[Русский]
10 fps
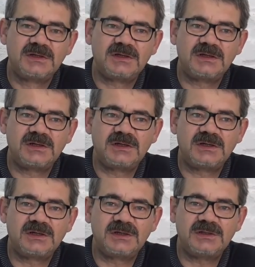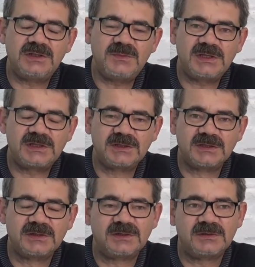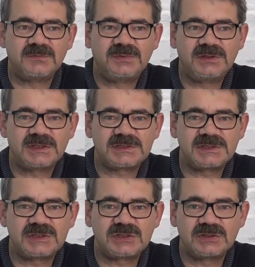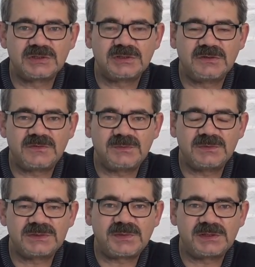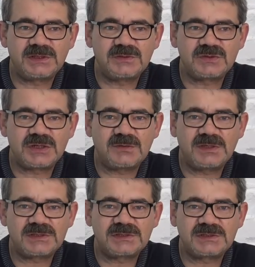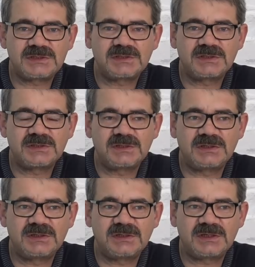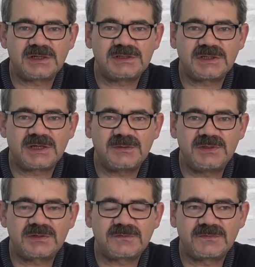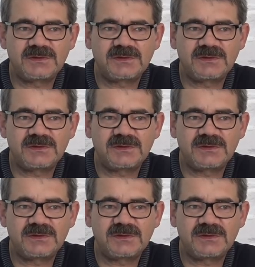Немедленно был назначен временно исполняющий обязанности Ради Хабиров,